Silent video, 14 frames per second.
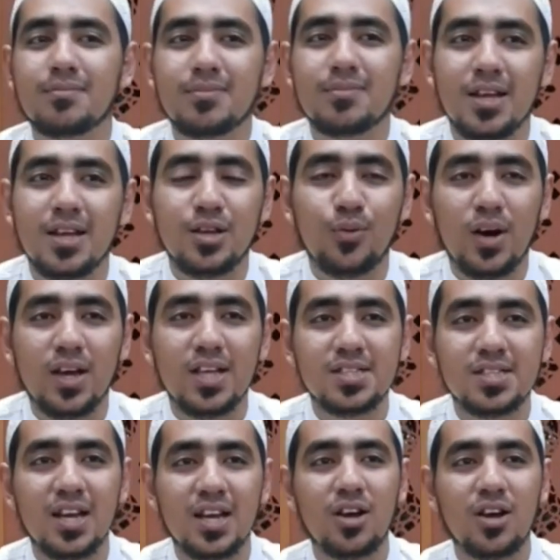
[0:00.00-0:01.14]
yang
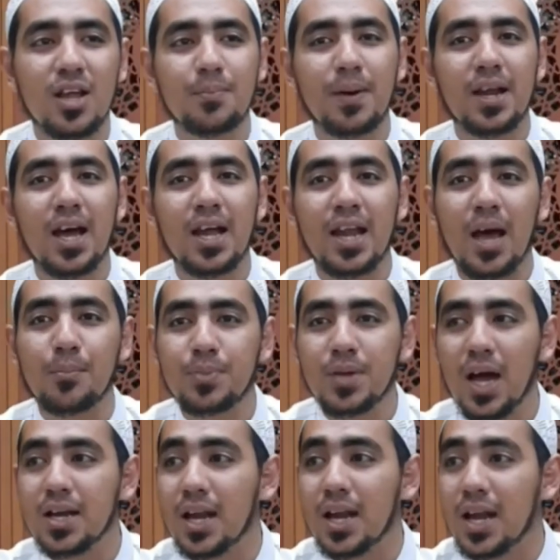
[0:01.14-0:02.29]
diwariskan oleh para nabi adalah